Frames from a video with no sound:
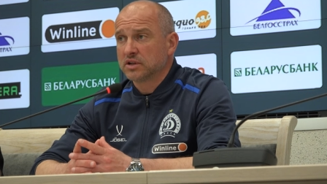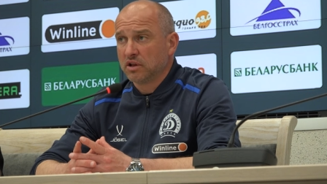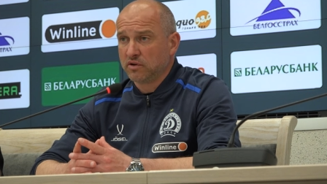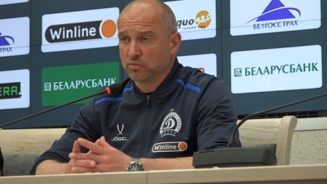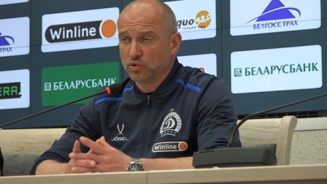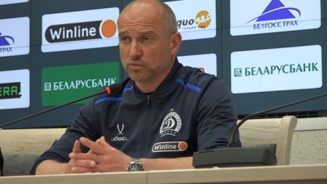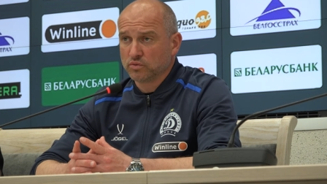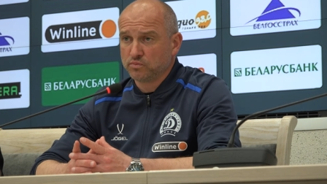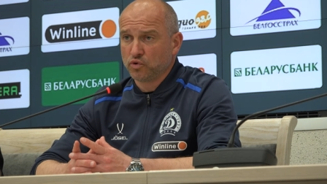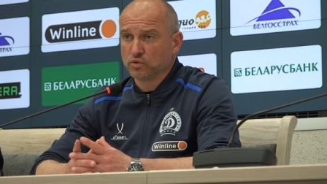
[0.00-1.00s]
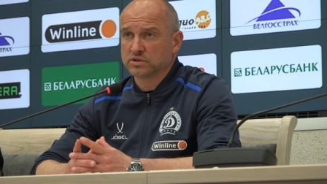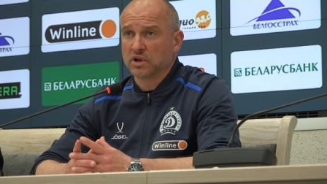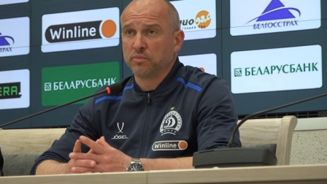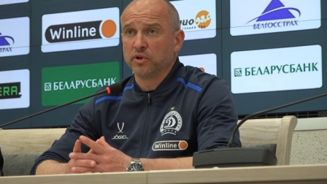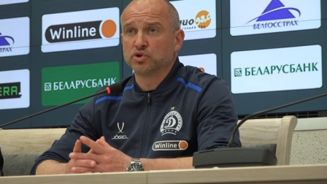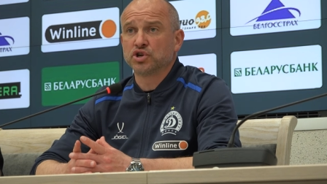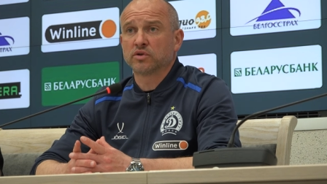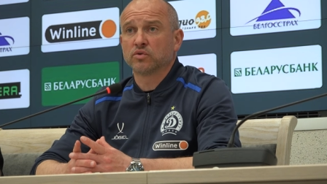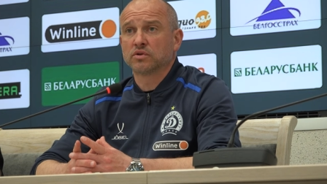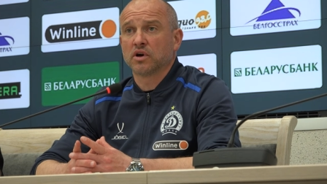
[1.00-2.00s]
слава богу, стал
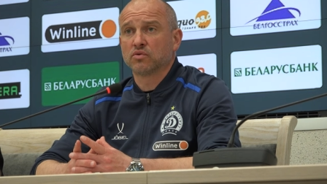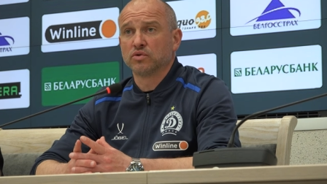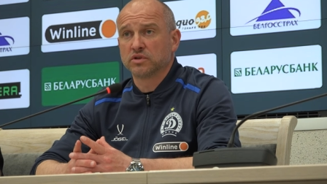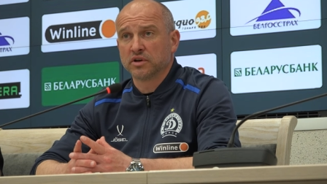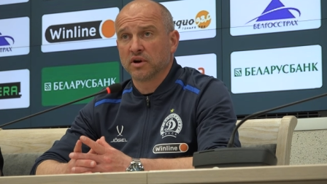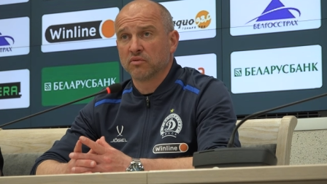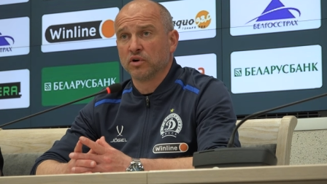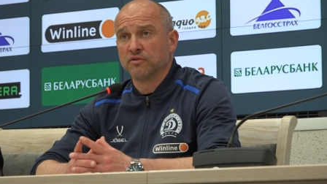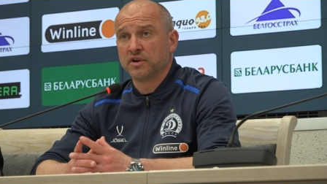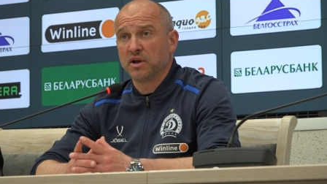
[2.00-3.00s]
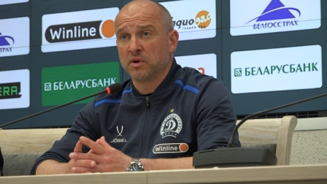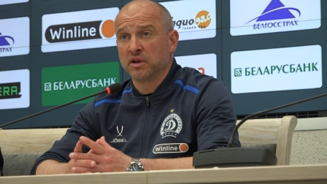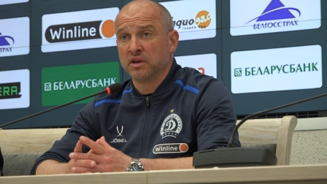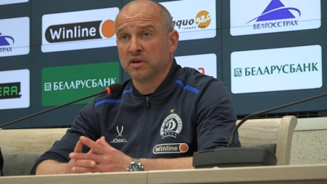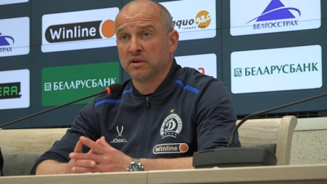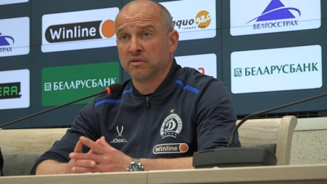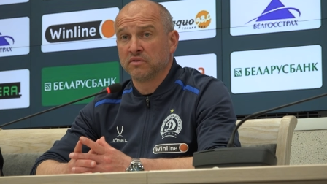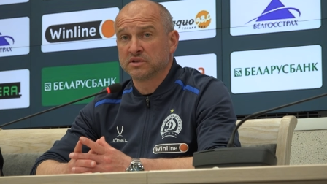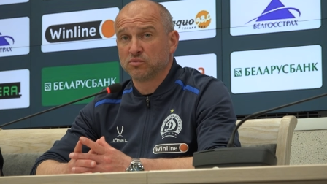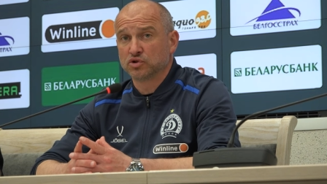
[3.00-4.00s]
получать хоть какое-то игровое время, и,
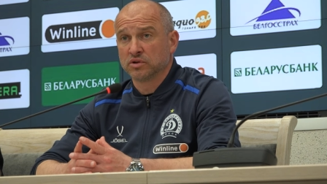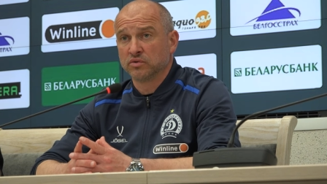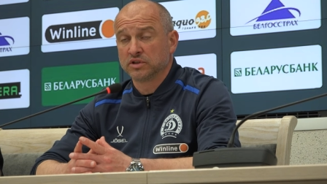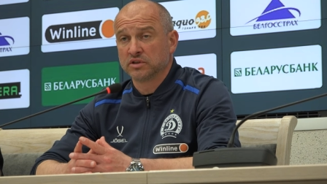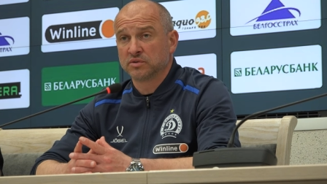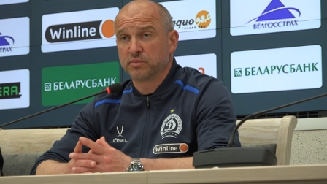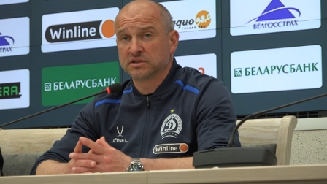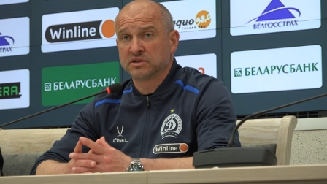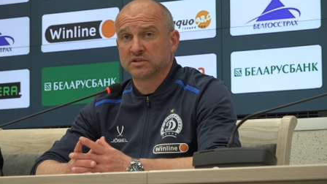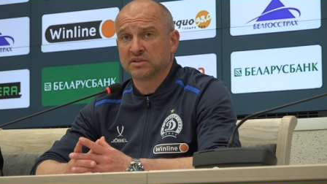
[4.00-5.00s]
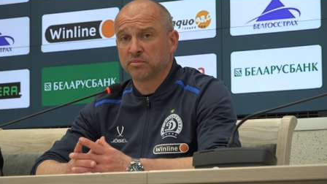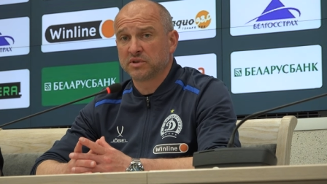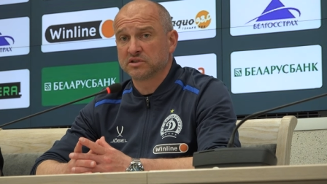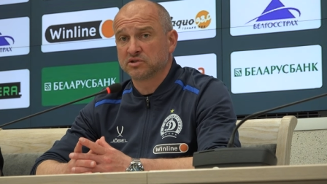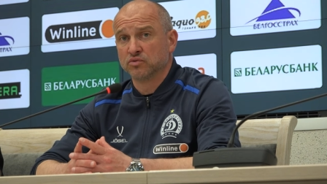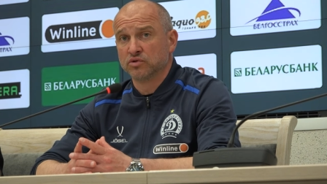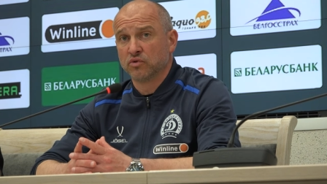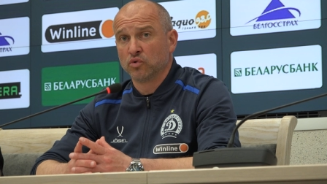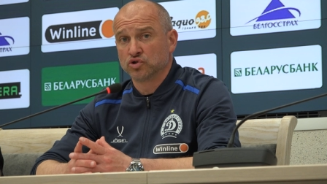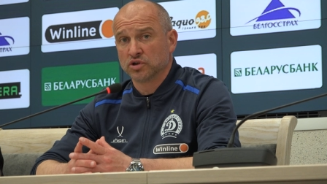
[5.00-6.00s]
возможно, вот этот процесс адаптации у
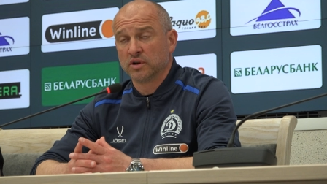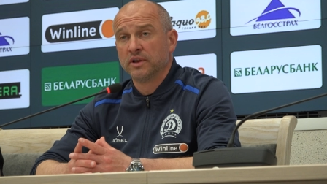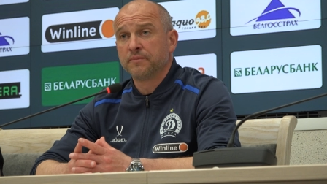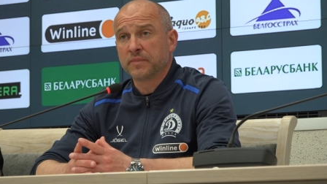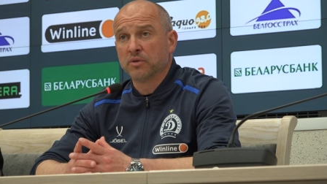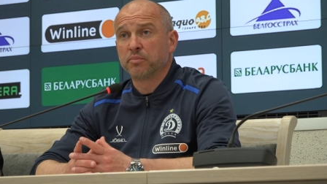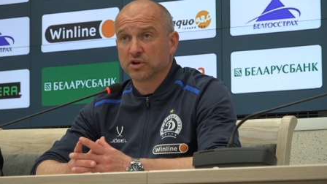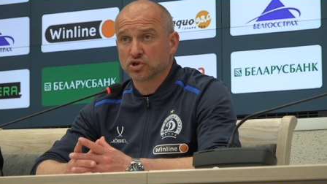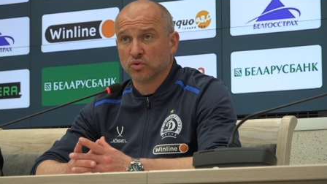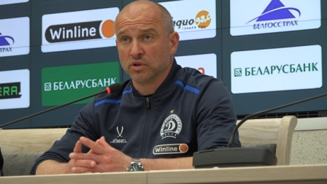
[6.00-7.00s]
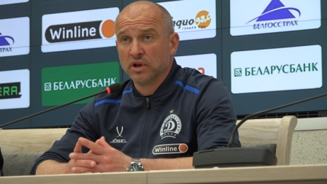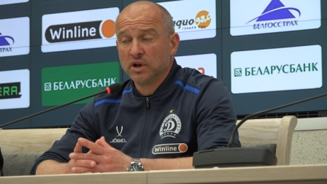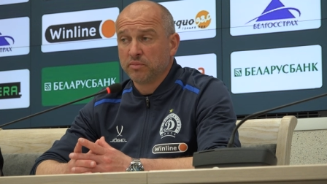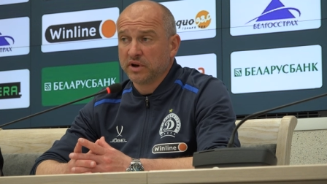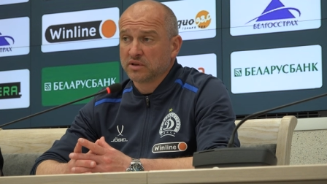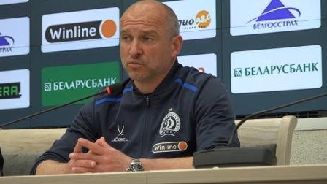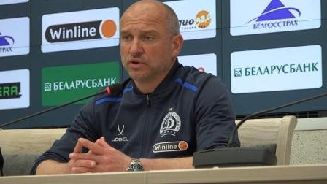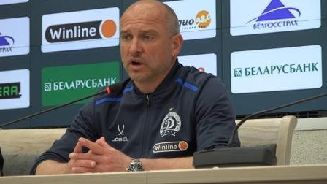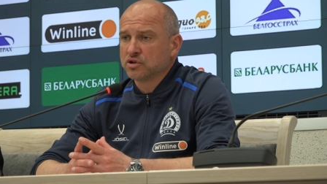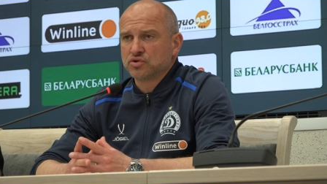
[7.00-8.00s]
него уже прошел. Поэтому
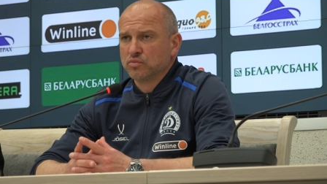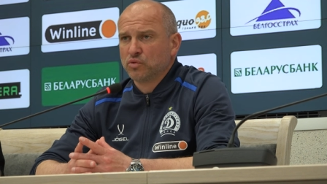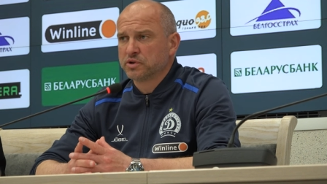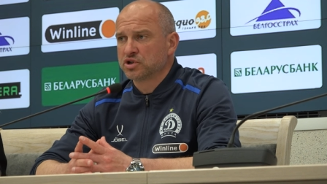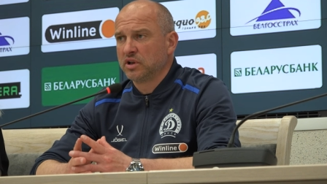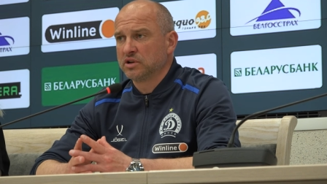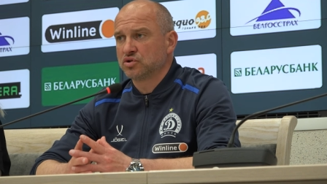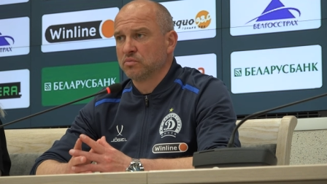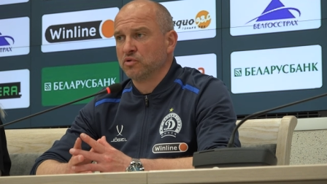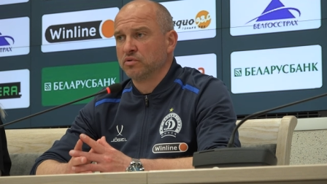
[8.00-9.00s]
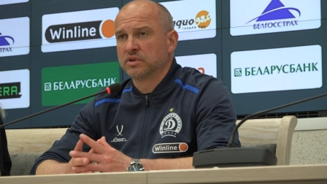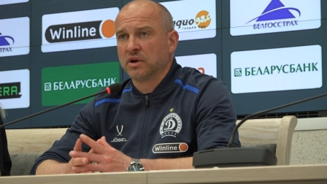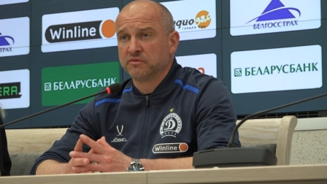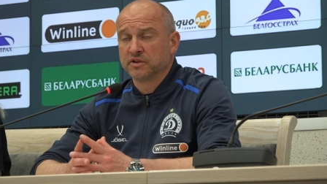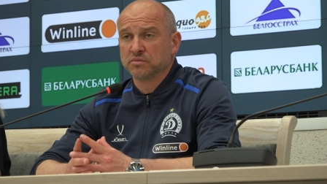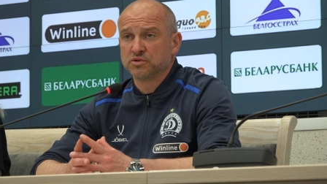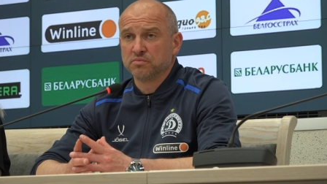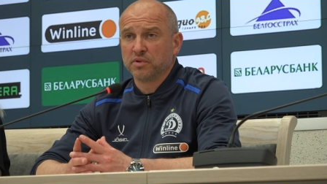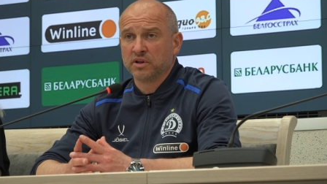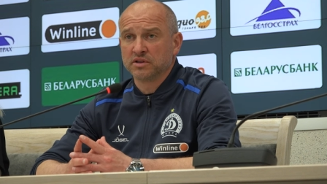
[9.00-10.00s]
я хочу ему пожелать, чтобы он там, в этом
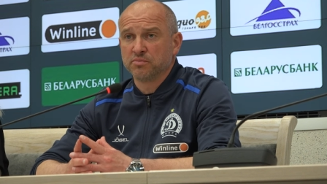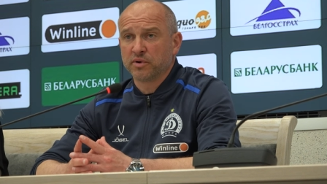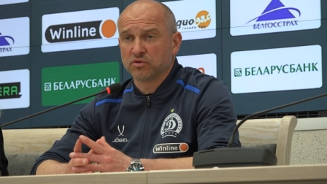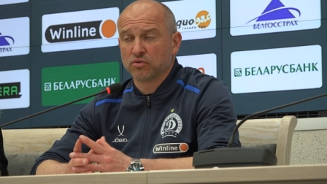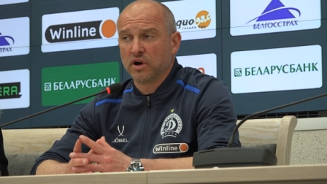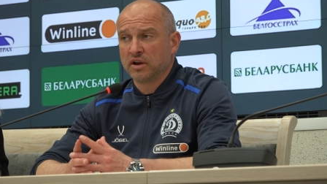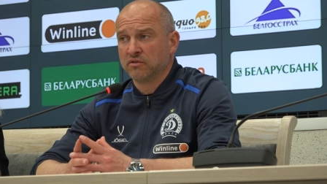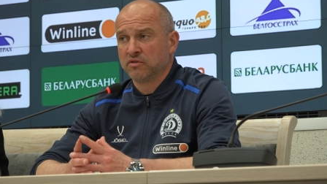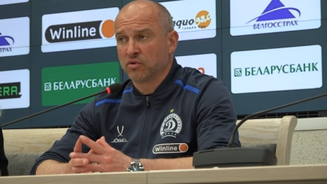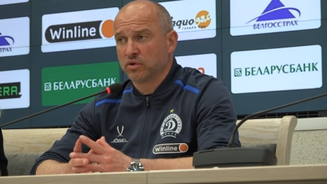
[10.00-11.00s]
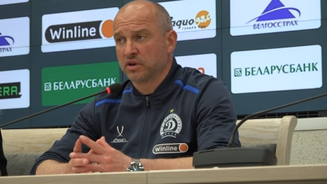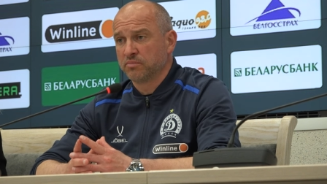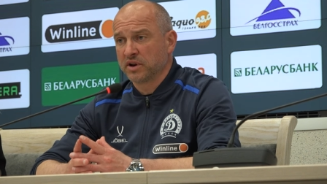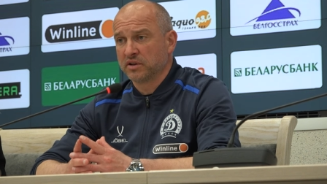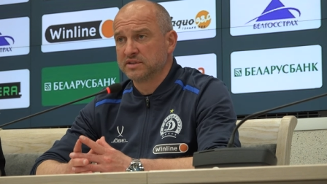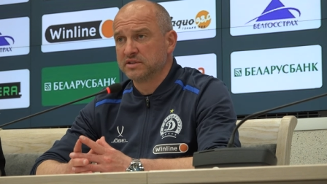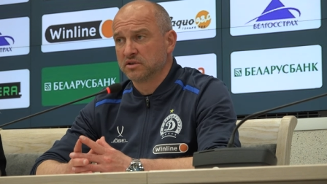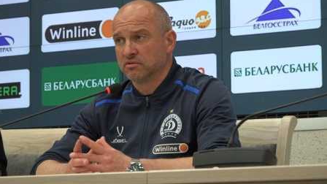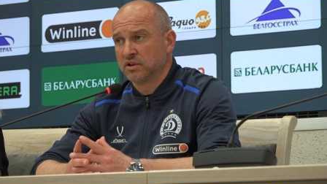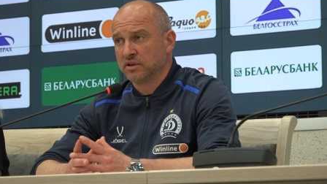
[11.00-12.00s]
чемпионате Португалии, в Ароке
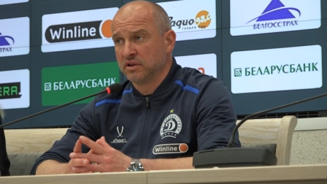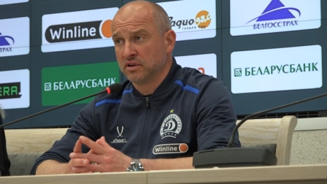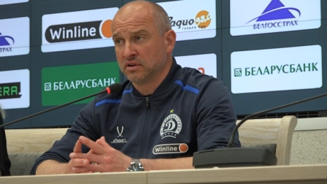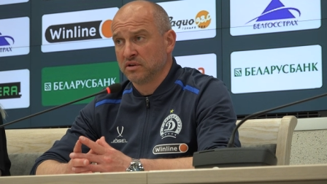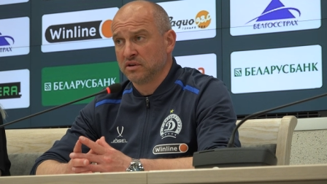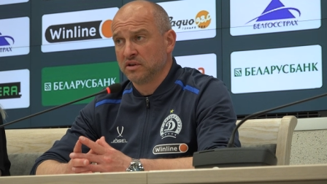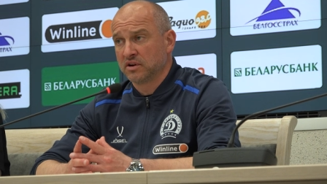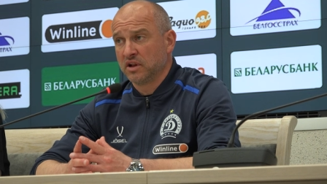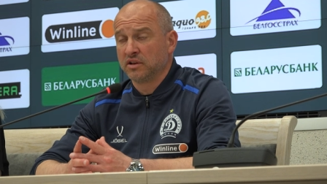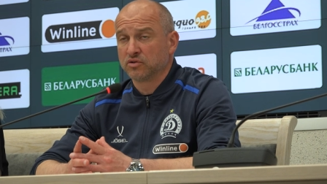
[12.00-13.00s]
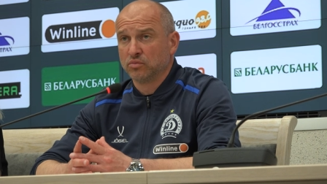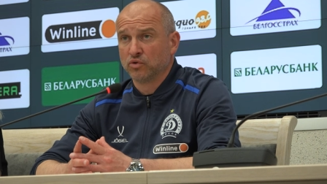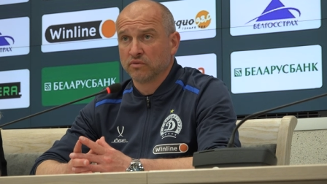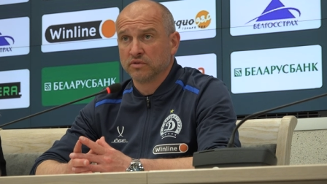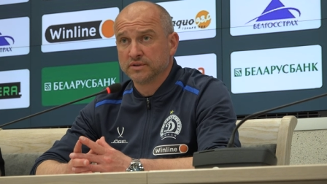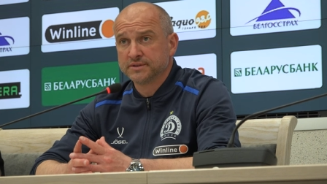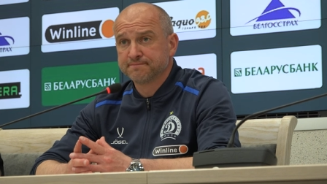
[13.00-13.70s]
прогрессировал и играл на том уровне.